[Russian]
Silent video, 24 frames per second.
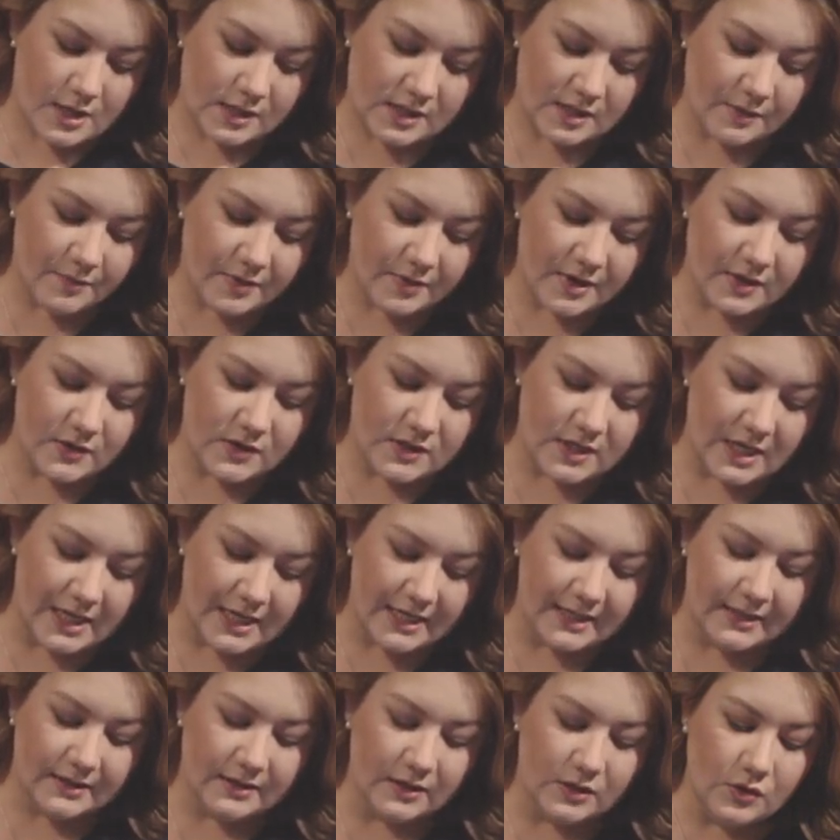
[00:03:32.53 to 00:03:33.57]
Собрался
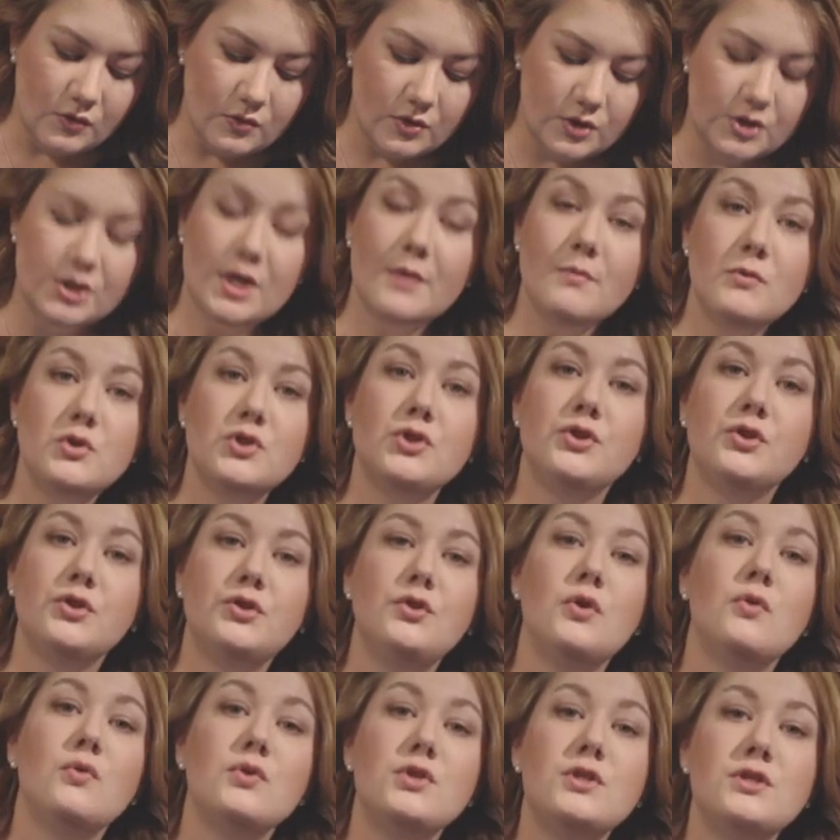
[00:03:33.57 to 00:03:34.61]
лить до ночи, а может,
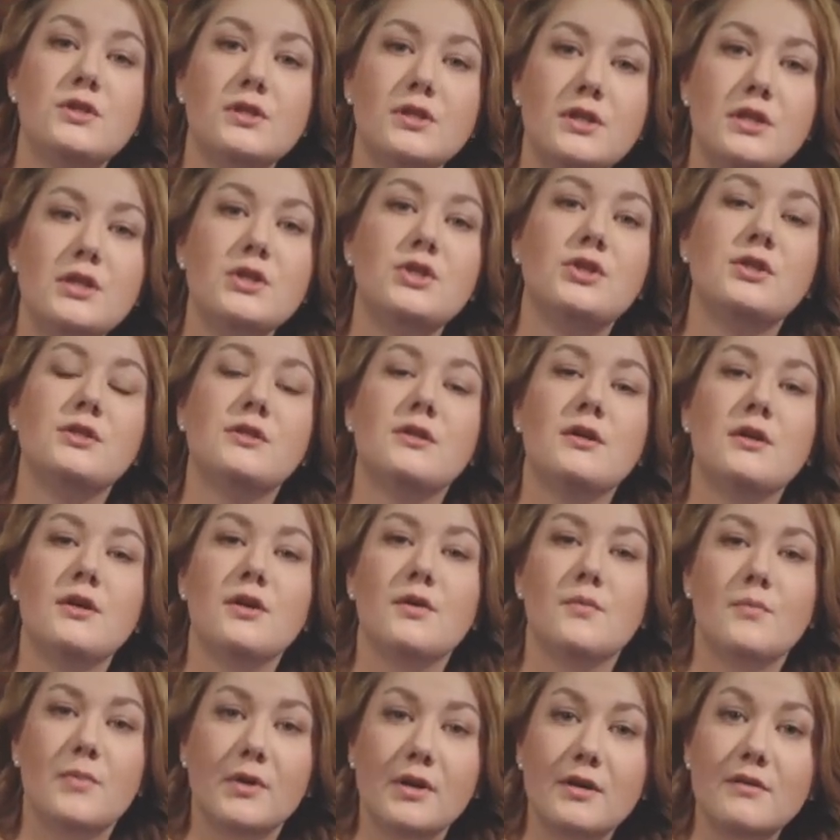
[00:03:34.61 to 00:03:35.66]
кто услышит,
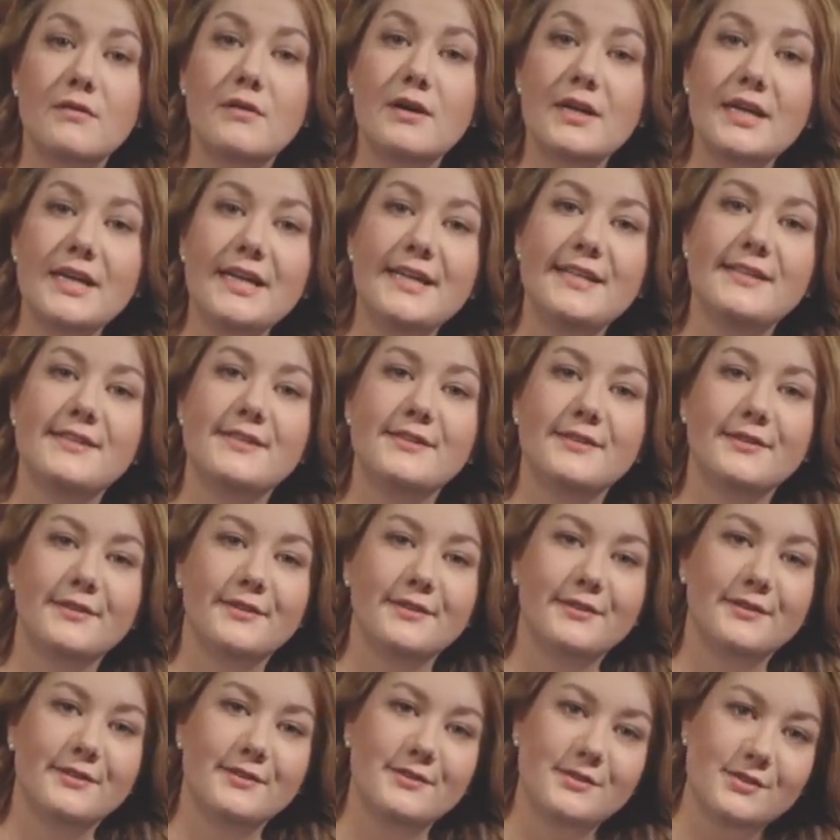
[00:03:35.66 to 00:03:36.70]
поговорить
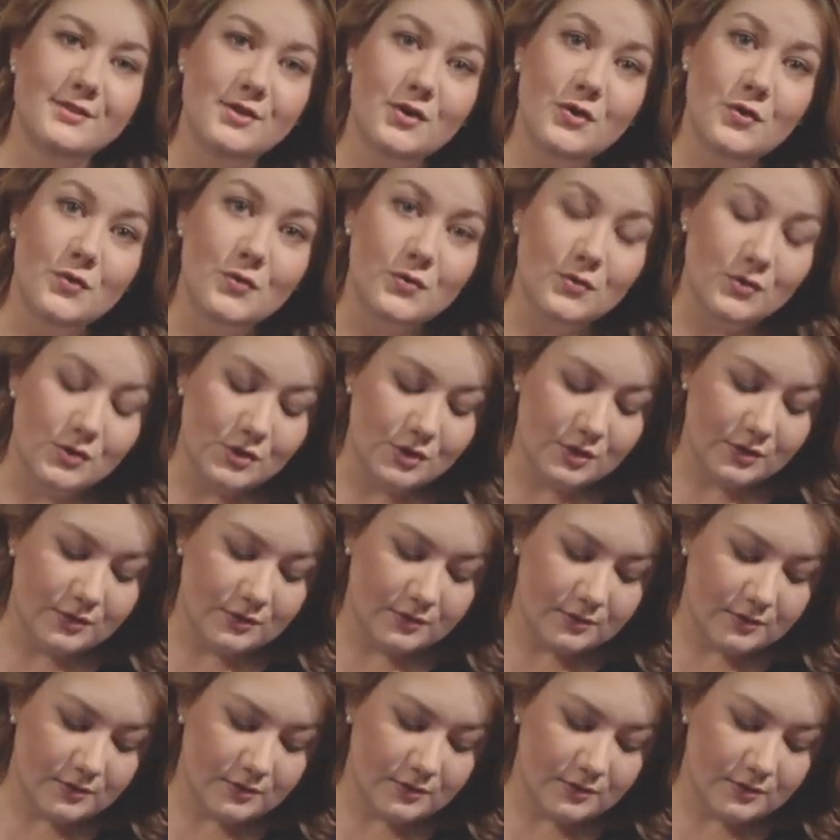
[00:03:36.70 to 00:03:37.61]
захочет.